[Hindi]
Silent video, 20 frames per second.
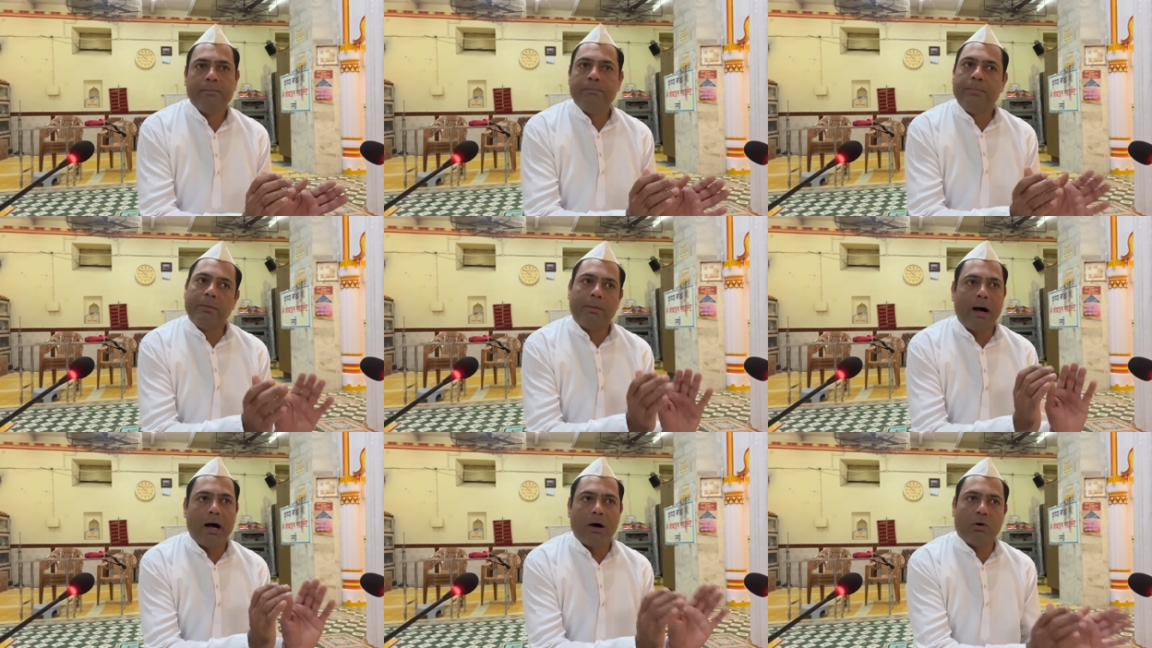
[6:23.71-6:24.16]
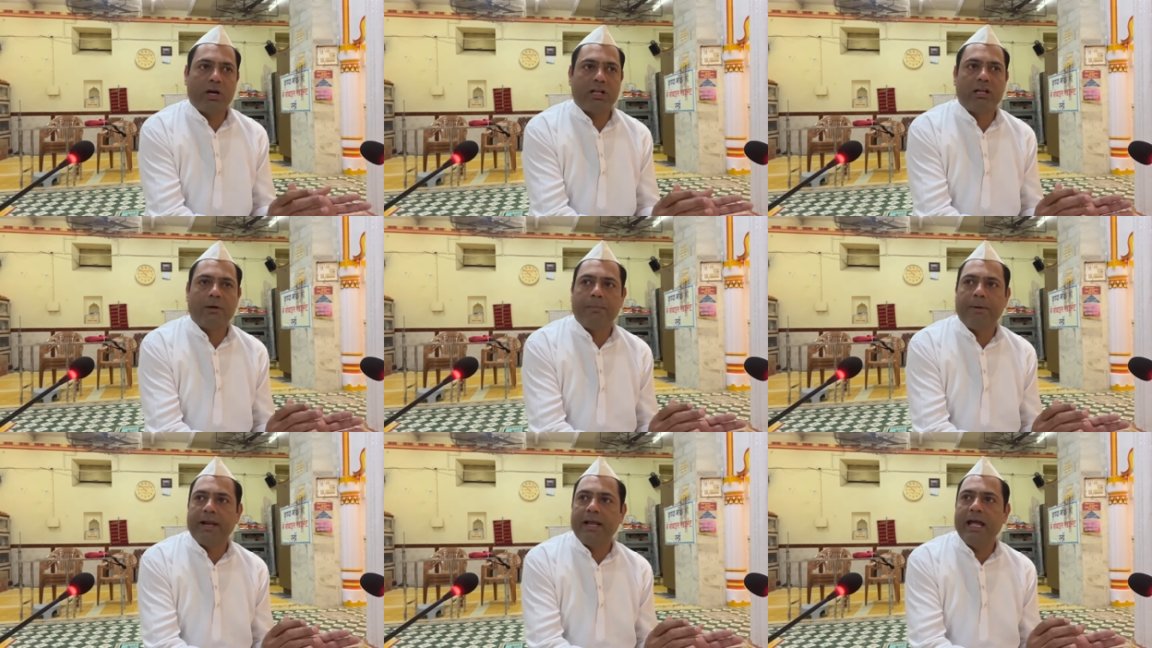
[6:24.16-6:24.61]

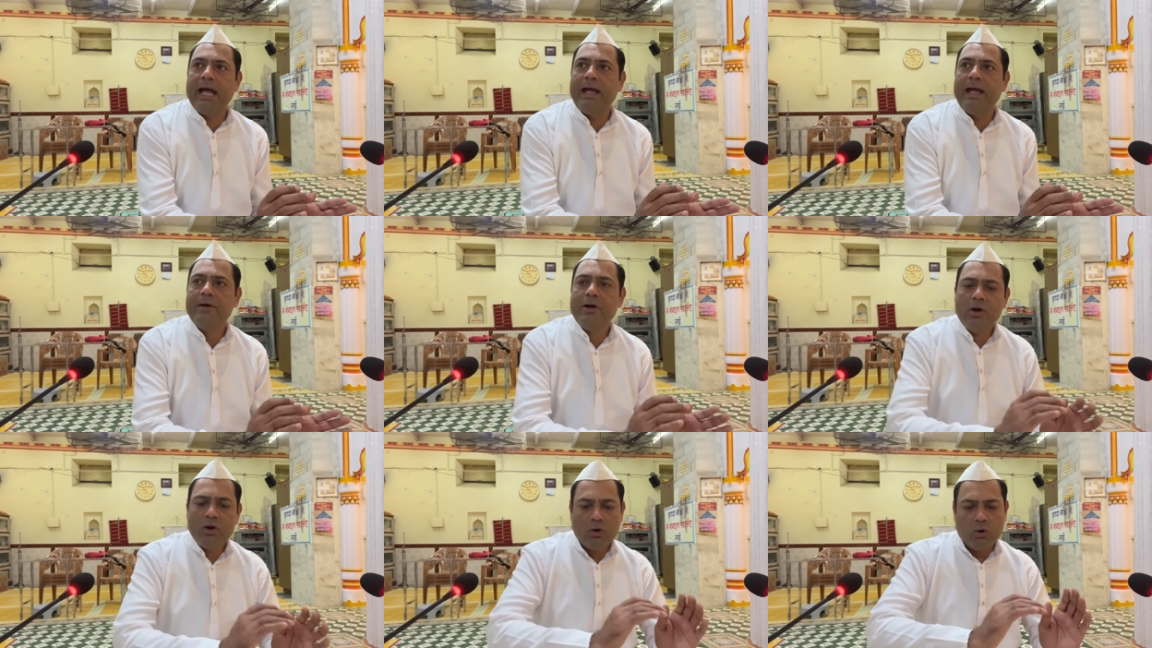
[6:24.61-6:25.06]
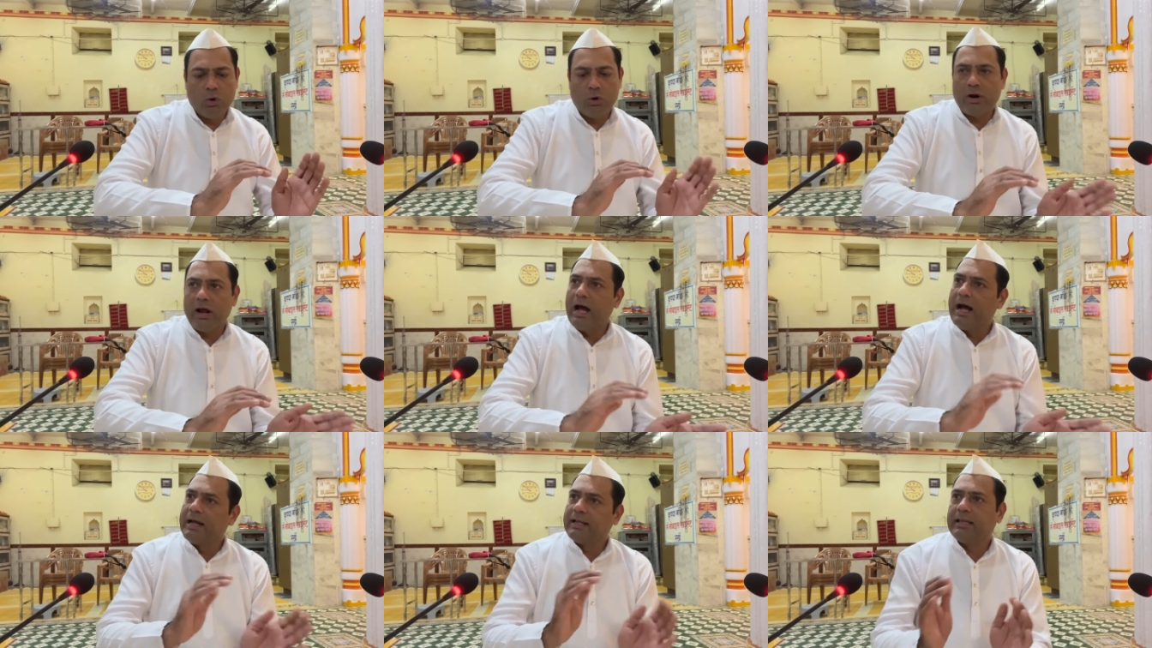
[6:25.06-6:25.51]
विभावर्थ पर्याय
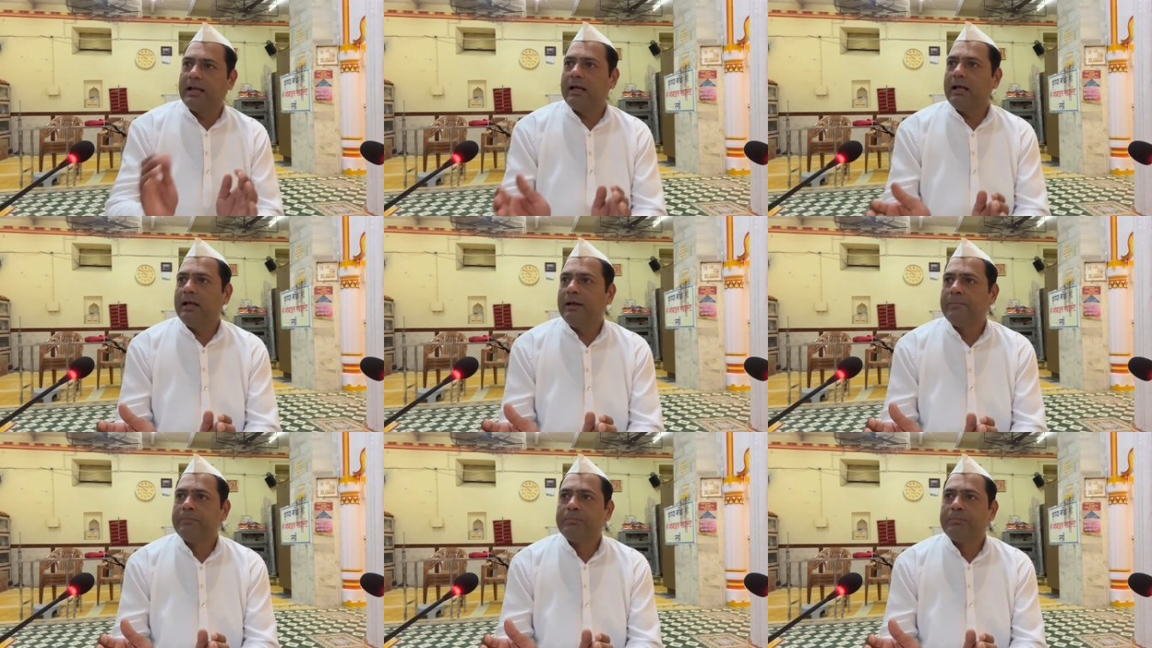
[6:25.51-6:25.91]
और आधा